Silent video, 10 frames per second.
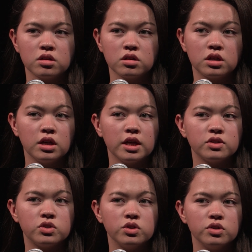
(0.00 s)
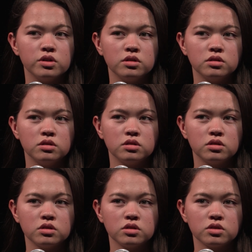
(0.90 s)
Qui es-tu
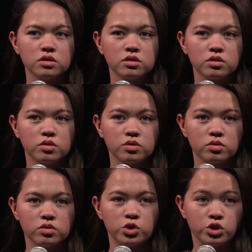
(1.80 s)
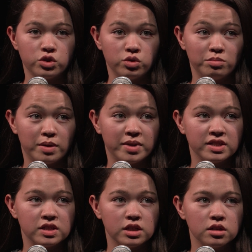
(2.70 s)
Je suis
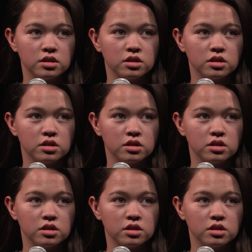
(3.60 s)
Mamadi,